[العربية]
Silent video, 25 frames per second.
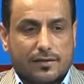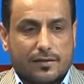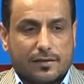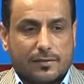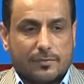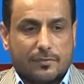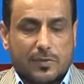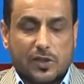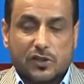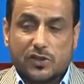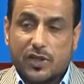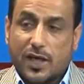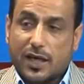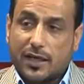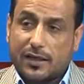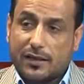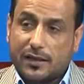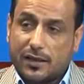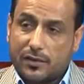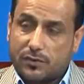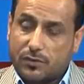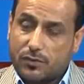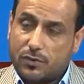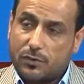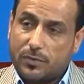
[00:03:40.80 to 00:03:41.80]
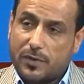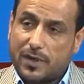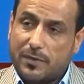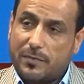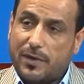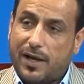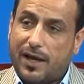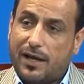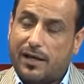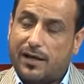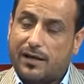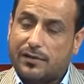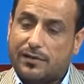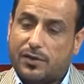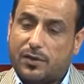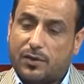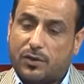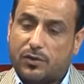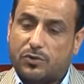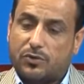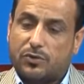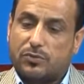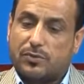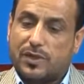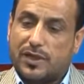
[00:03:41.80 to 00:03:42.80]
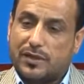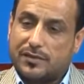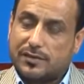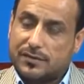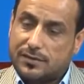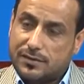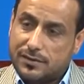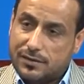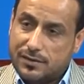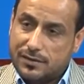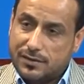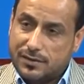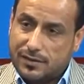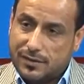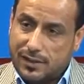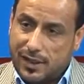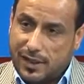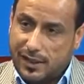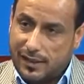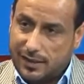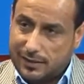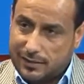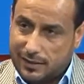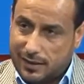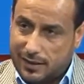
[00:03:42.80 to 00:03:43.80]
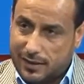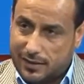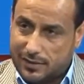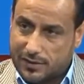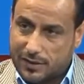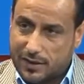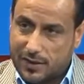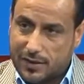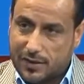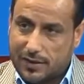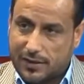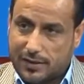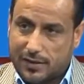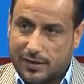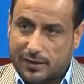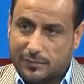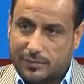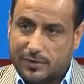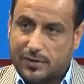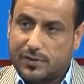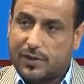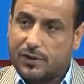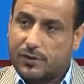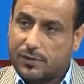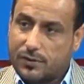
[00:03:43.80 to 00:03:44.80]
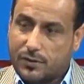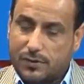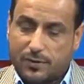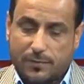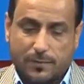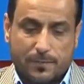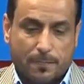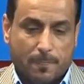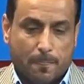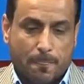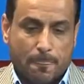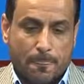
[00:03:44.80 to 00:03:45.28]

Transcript: المشاكل الكبرى ما حلت الحكومات حلتها العشائر يعني بتدخلهم